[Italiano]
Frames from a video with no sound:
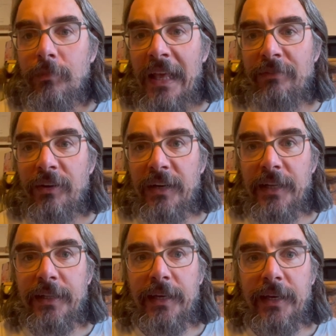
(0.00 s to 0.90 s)
aveva
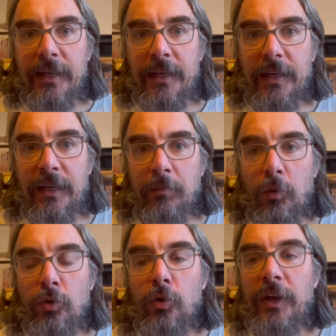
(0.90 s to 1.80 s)
le idee eh,
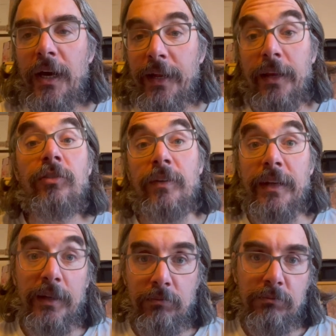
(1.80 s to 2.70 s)
molto chiare e si
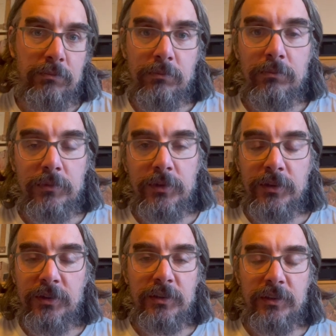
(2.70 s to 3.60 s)
vede, mm,
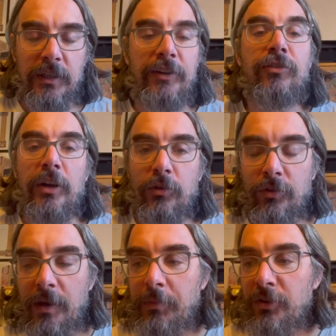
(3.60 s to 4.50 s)
si, si, si, leggendo
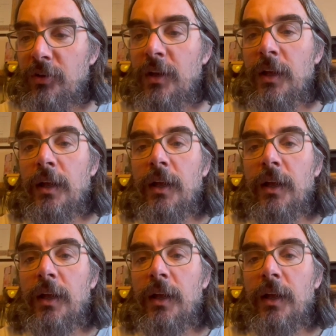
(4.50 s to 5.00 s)
si capisce.